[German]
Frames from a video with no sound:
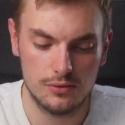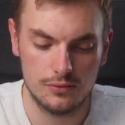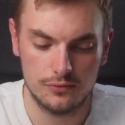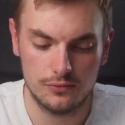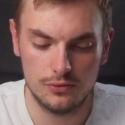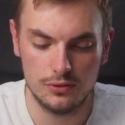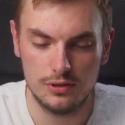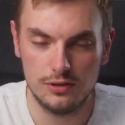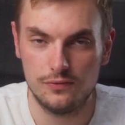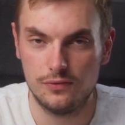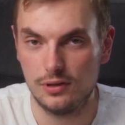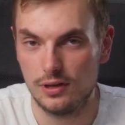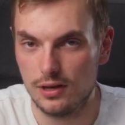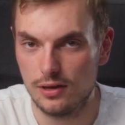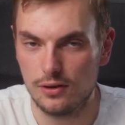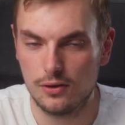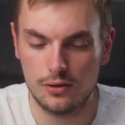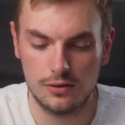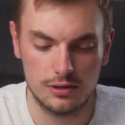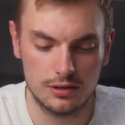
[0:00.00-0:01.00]
für die
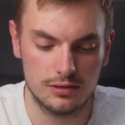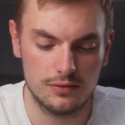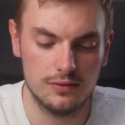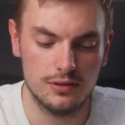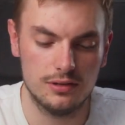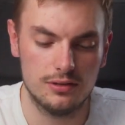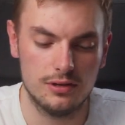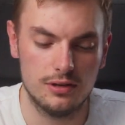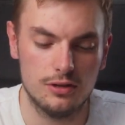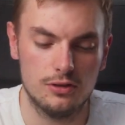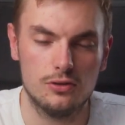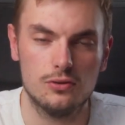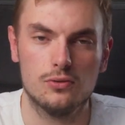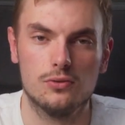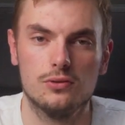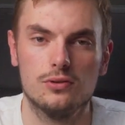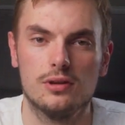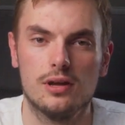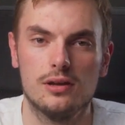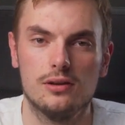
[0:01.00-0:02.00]
4G-Konnektivität
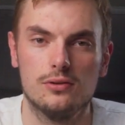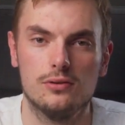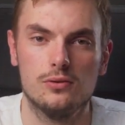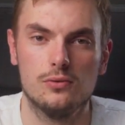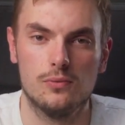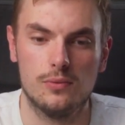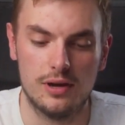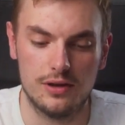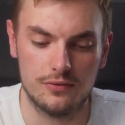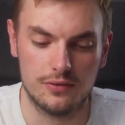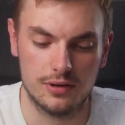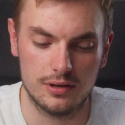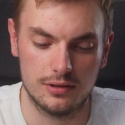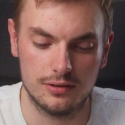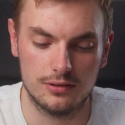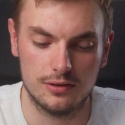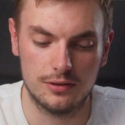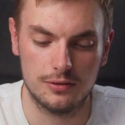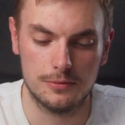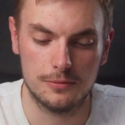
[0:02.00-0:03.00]
und eine
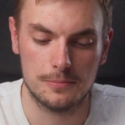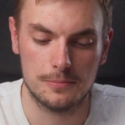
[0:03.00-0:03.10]
Wi-Fi-Antenne.